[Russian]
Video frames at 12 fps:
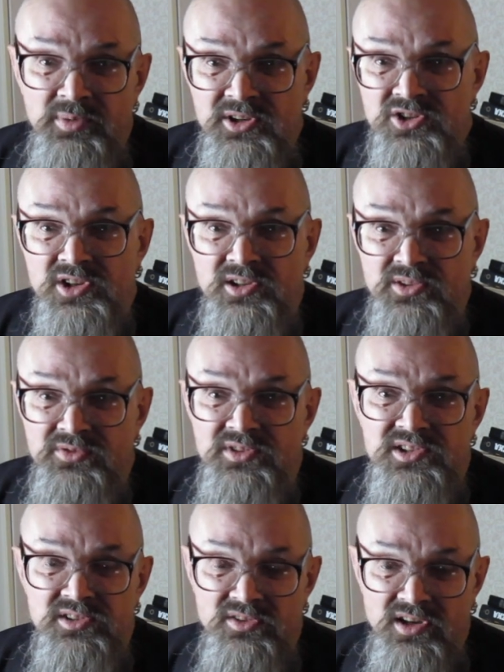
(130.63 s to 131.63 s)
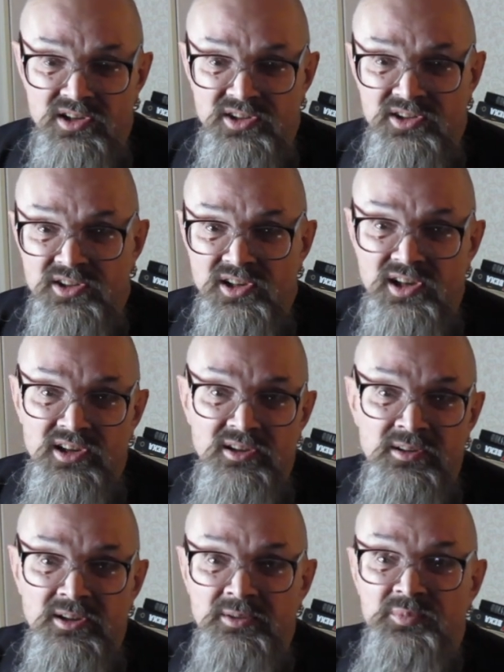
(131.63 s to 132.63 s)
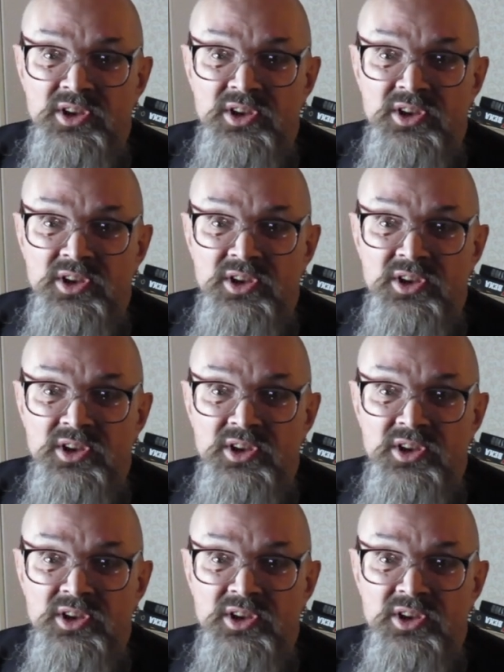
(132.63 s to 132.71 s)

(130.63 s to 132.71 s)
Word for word: Приезжали на фестиваль и играли